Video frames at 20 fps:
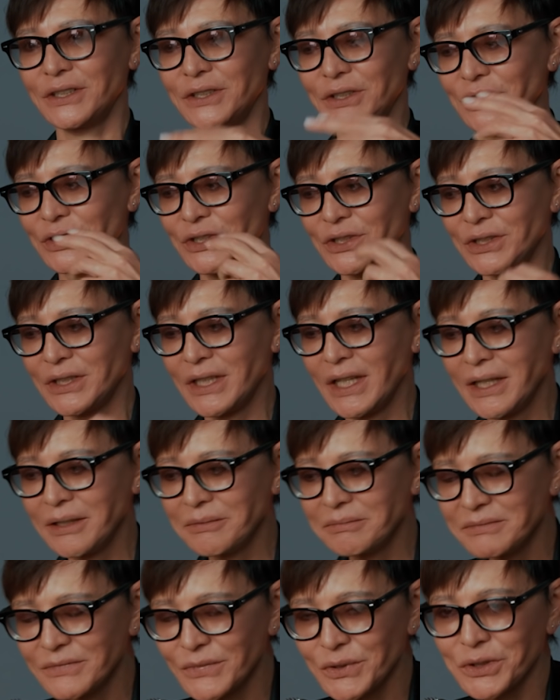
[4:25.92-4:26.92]

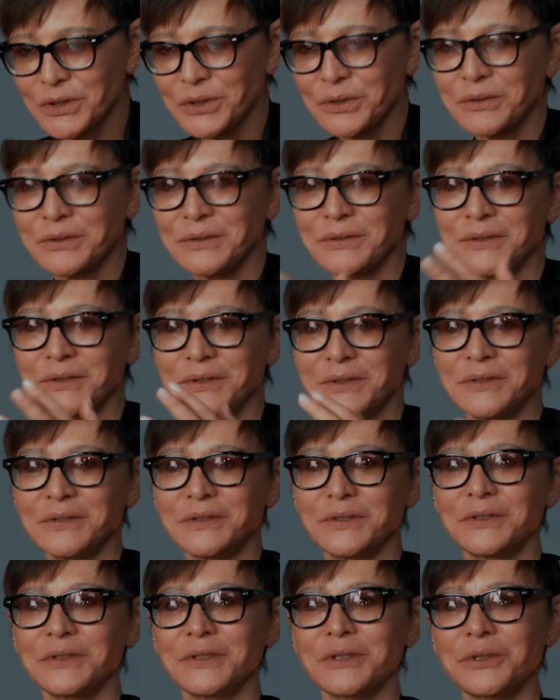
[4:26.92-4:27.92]
Начинаем что?
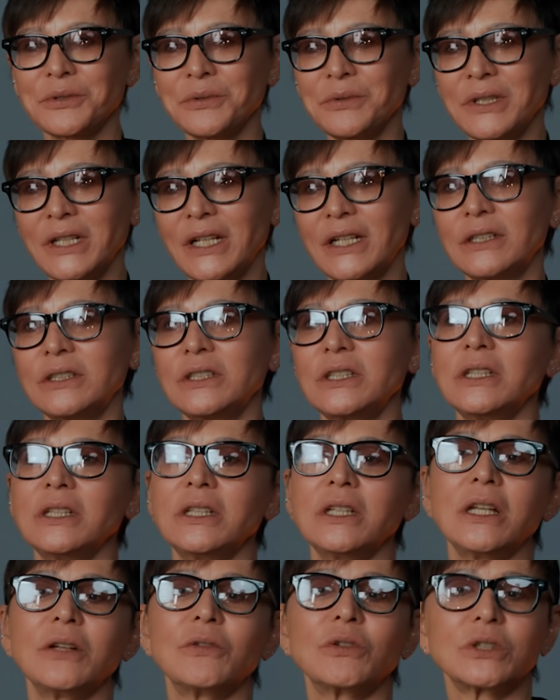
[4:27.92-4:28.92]
С нуля.
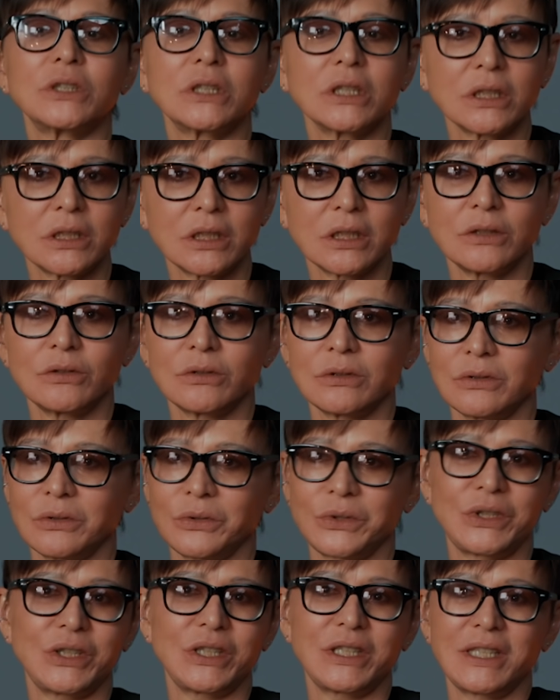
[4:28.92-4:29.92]
И вот это
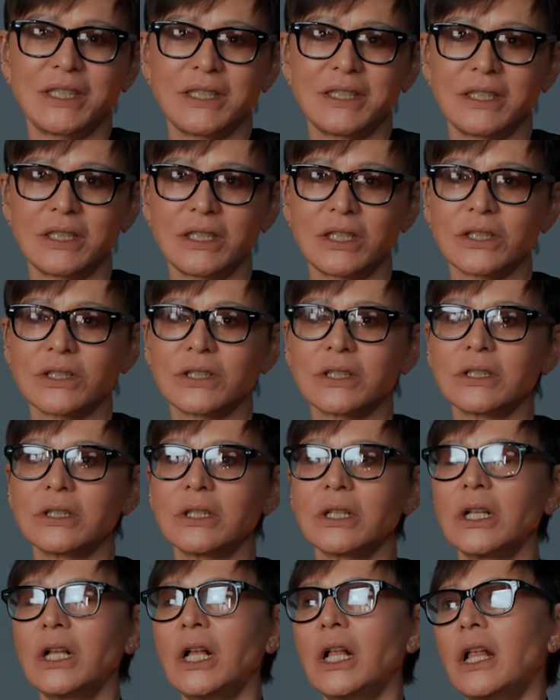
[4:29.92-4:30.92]
очень интересно.
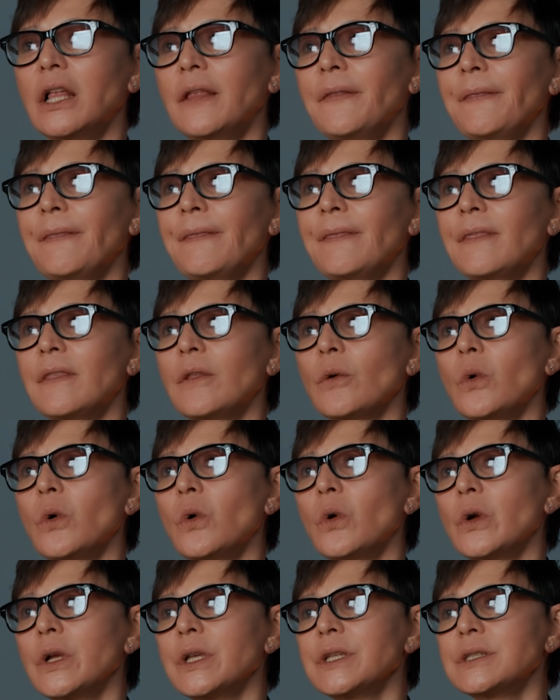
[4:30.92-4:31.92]

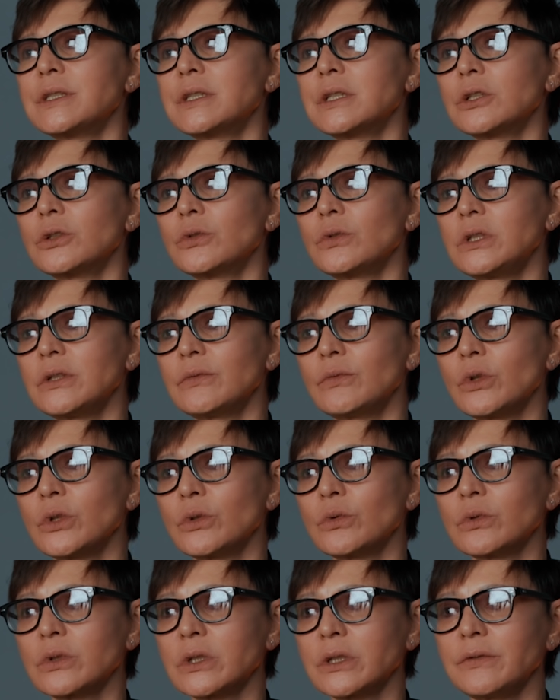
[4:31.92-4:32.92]
То есть нулевой
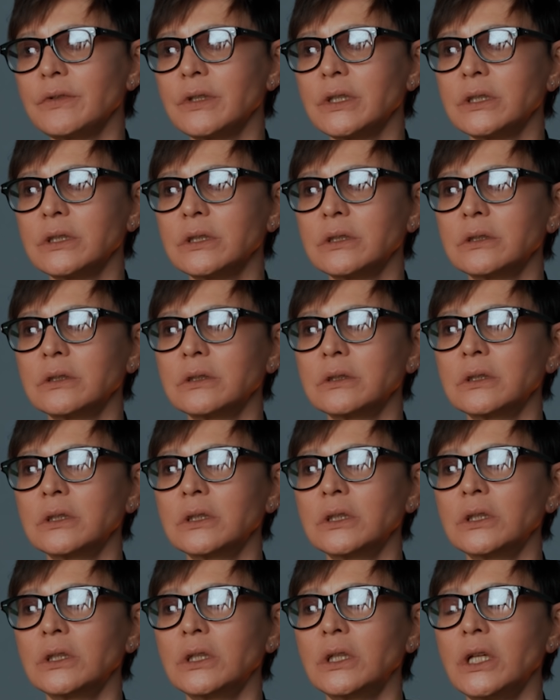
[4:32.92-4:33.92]
уровень –
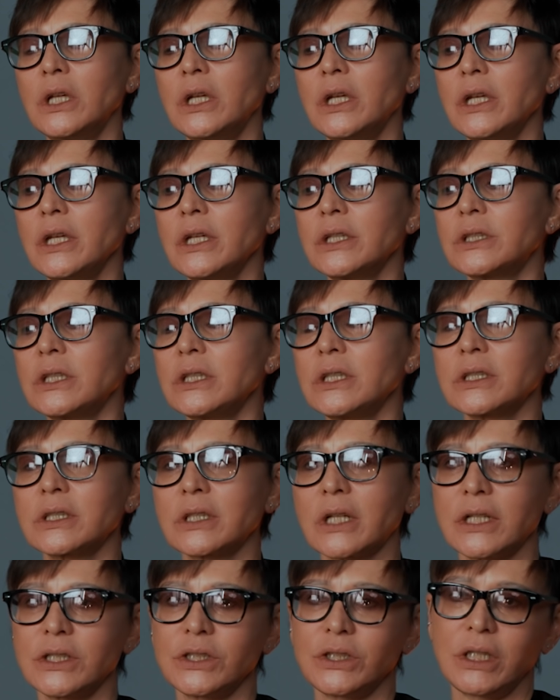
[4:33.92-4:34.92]
это не с
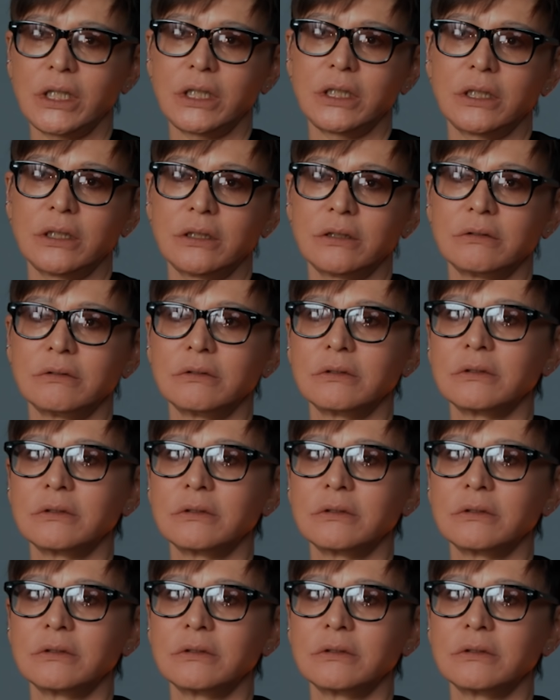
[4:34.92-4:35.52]
рождения.